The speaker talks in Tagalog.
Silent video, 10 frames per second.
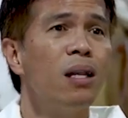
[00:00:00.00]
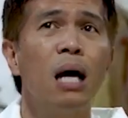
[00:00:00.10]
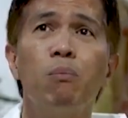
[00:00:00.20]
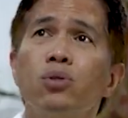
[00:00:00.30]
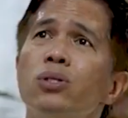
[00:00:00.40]

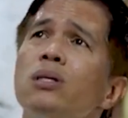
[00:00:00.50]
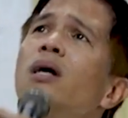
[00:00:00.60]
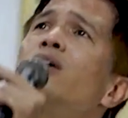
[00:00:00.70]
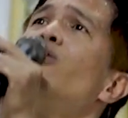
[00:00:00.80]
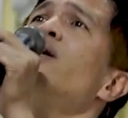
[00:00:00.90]
Tapos,
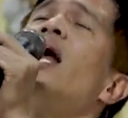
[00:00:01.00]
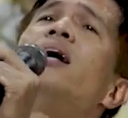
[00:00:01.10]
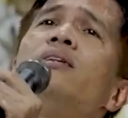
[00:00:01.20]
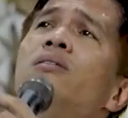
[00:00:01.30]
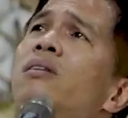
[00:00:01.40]
you're
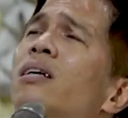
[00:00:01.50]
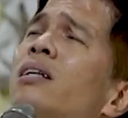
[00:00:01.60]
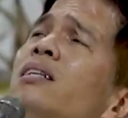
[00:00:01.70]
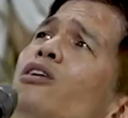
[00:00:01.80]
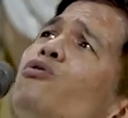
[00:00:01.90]
not on,
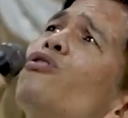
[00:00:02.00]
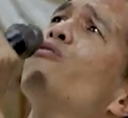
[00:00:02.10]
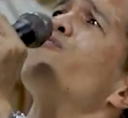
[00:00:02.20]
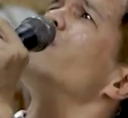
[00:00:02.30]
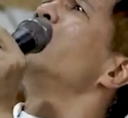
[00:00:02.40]
in the
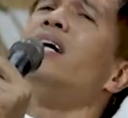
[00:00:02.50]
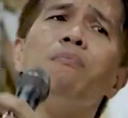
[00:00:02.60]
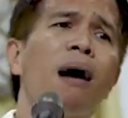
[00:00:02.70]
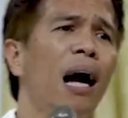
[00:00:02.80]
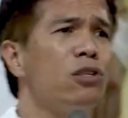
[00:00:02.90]
groove, hindi
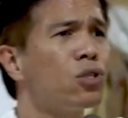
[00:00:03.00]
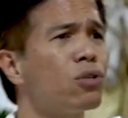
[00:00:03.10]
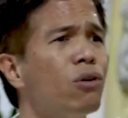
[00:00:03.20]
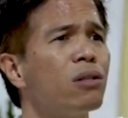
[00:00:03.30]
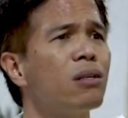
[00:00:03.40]
ka
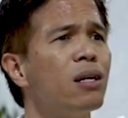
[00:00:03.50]
makashoot.